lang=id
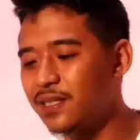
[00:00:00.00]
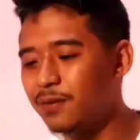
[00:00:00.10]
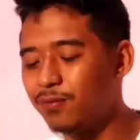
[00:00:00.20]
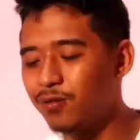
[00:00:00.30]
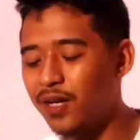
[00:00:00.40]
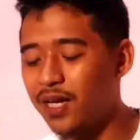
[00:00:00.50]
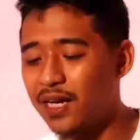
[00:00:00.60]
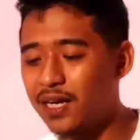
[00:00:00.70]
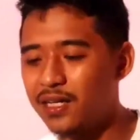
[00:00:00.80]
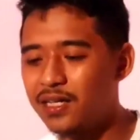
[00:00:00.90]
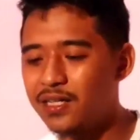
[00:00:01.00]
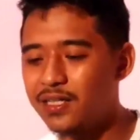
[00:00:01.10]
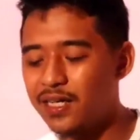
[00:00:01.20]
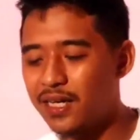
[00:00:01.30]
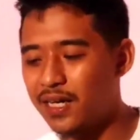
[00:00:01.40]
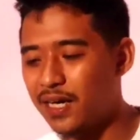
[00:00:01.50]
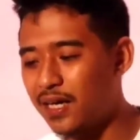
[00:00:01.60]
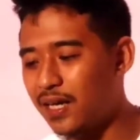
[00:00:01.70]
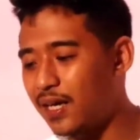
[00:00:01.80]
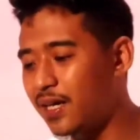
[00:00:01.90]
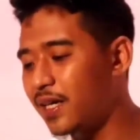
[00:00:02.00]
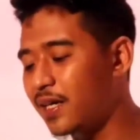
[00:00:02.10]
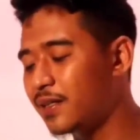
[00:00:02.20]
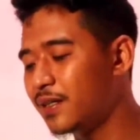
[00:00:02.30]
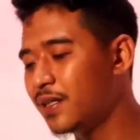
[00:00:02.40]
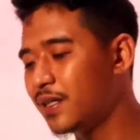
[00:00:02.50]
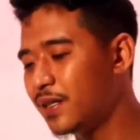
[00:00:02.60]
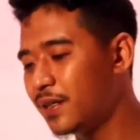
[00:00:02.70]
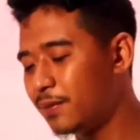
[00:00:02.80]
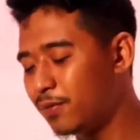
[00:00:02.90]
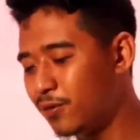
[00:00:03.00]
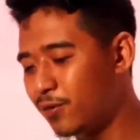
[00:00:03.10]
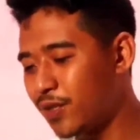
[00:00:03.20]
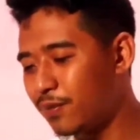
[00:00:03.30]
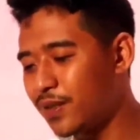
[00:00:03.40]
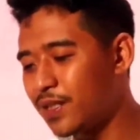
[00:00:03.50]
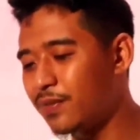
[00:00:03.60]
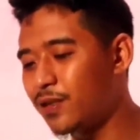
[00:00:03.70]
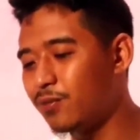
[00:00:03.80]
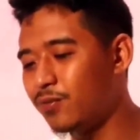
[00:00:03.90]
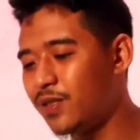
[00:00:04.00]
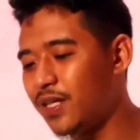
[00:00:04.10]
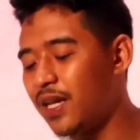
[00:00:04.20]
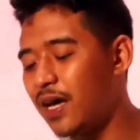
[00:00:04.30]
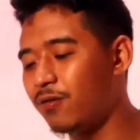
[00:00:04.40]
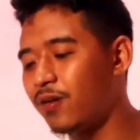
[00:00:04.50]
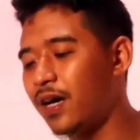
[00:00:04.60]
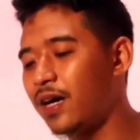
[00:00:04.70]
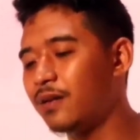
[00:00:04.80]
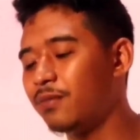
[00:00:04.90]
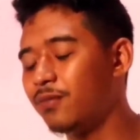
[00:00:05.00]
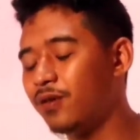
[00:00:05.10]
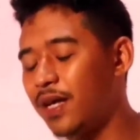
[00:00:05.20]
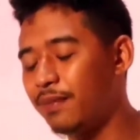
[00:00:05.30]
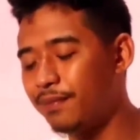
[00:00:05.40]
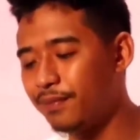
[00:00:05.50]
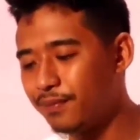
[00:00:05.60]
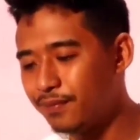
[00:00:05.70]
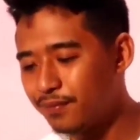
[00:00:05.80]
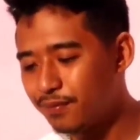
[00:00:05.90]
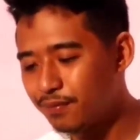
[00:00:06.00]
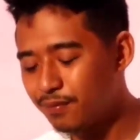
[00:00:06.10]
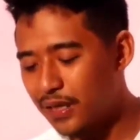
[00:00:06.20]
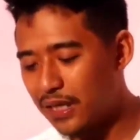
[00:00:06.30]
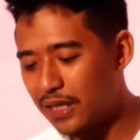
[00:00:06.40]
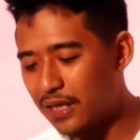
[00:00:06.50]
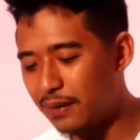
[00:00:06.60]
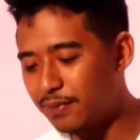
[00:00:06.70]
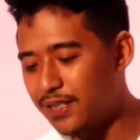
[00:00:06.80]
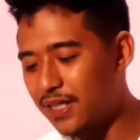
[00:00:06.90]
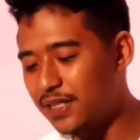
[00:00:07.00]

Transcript: tadi. Mulailah dengan hal-hal yang menurut teman-teman itu mudah dilakukan. Mulai uh,